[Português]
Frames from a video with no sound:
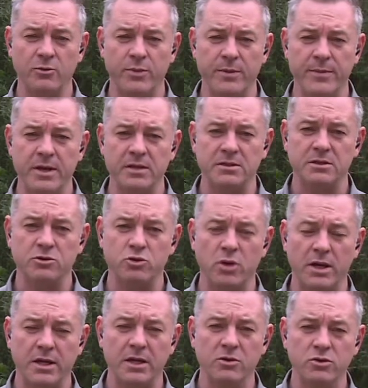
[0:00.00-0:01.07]
o primeiro em São
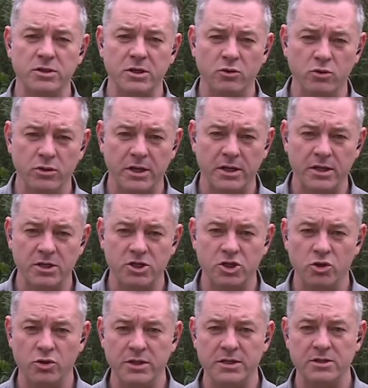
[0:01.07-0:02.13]
Joaquim e o segundo aqui em
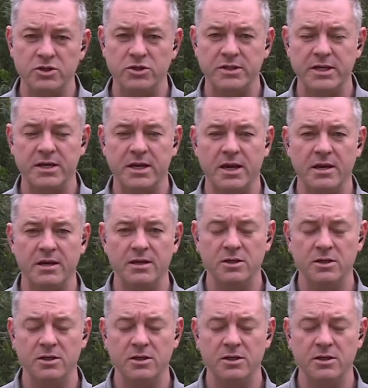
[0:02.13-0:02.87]
Dionísio Cerqueira.